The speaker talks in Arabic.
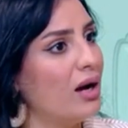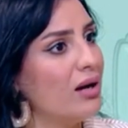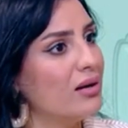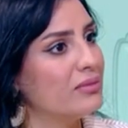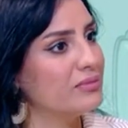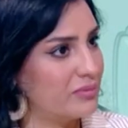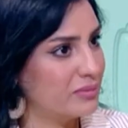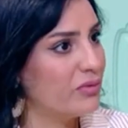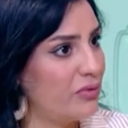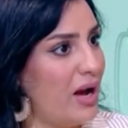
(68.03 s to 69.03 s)
لا
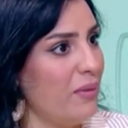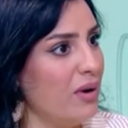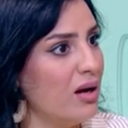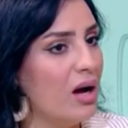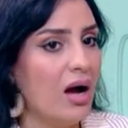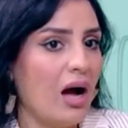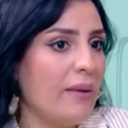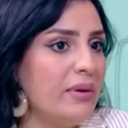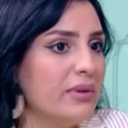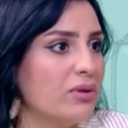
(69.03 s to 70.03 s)
صح فاهمه
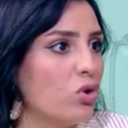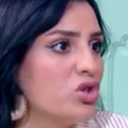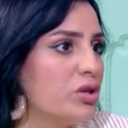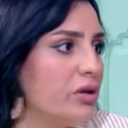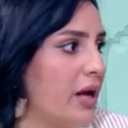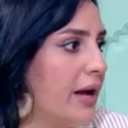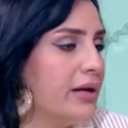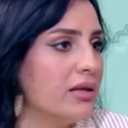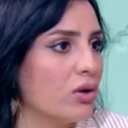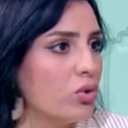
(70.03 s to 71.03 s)
قبل ما تخشي حياتك